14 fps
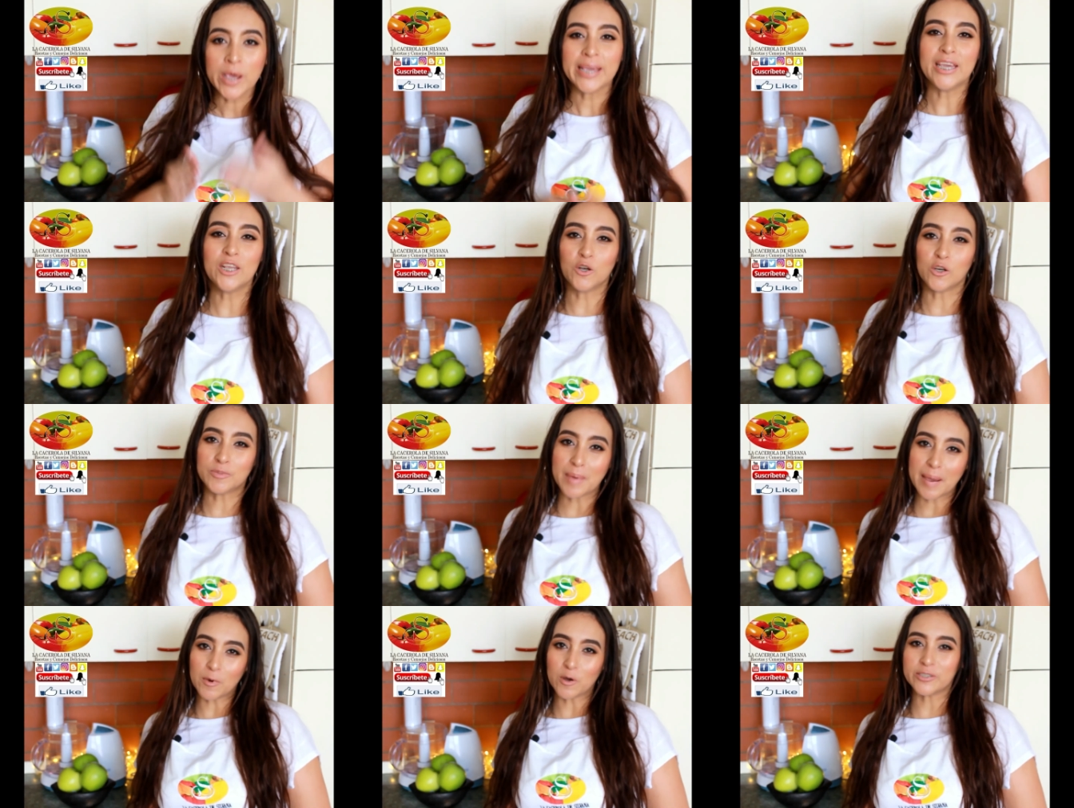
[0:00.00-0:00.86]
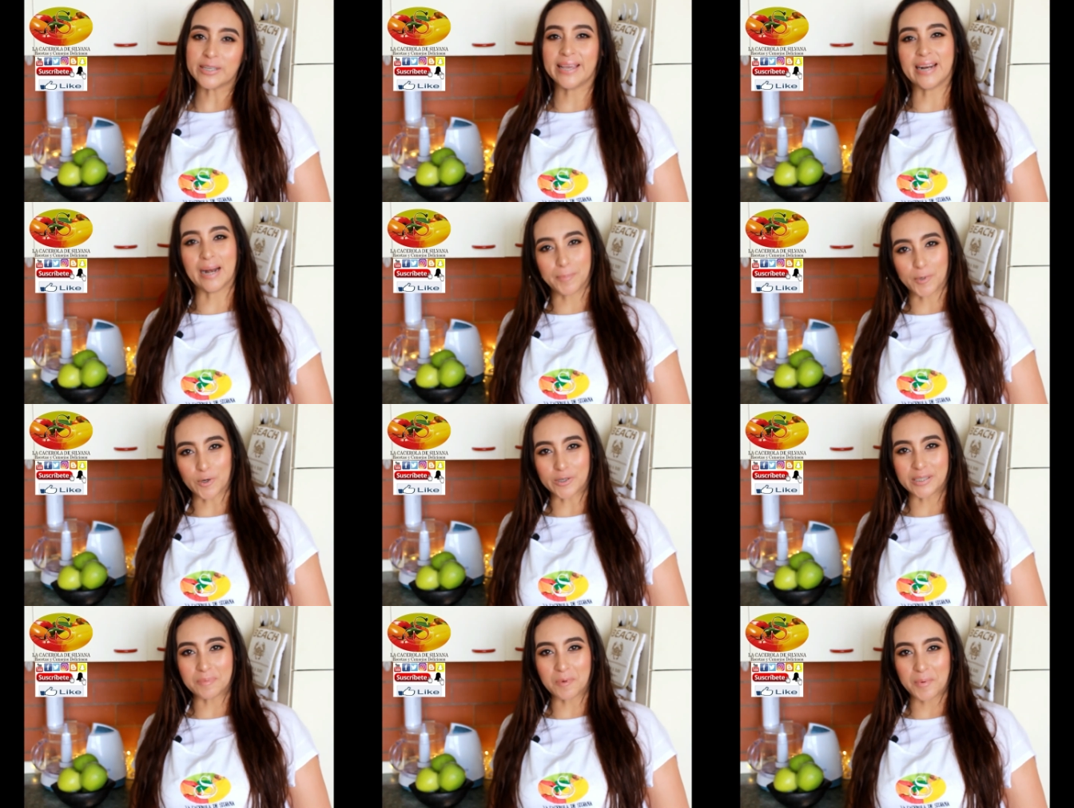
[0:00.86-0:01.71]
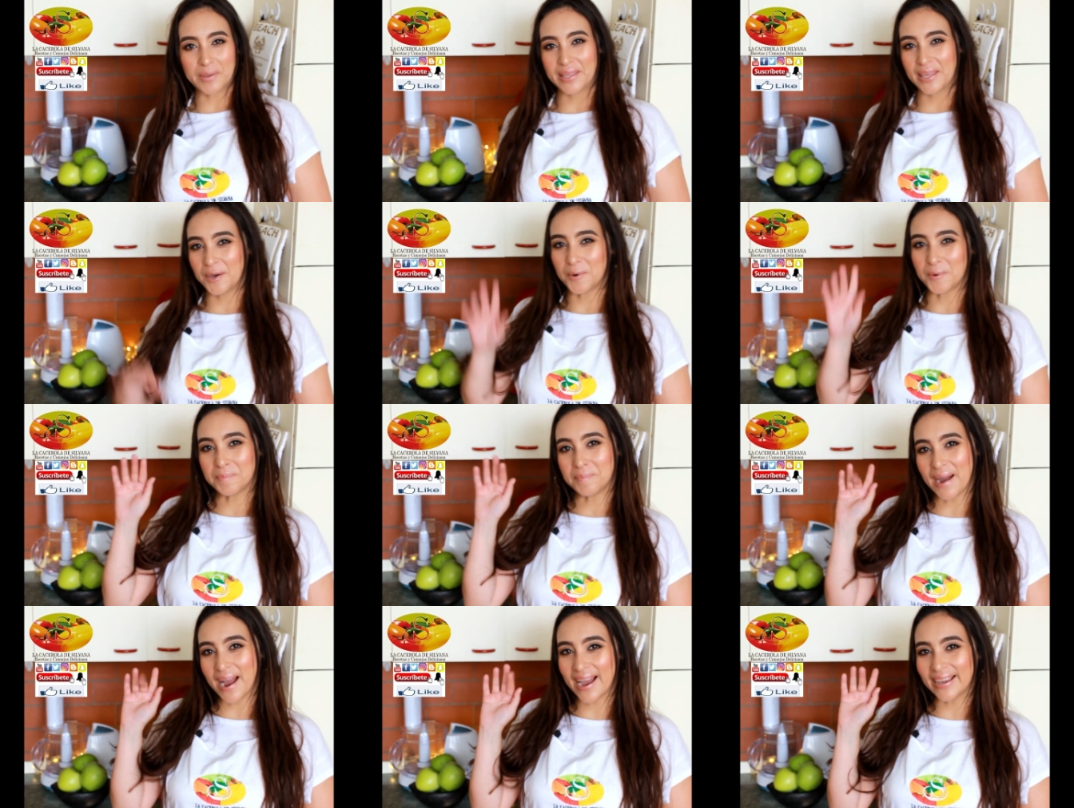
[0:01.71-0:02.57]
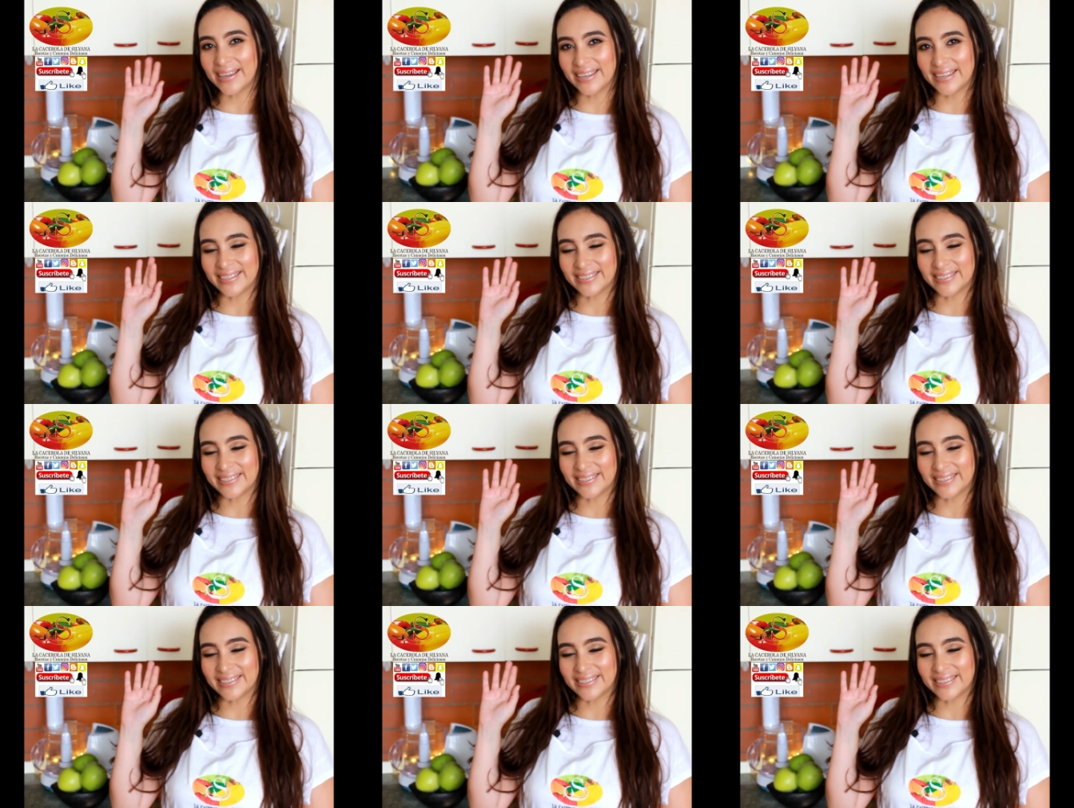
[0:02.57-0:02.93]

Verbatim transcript: y nos vemos en el próximo video. Bye.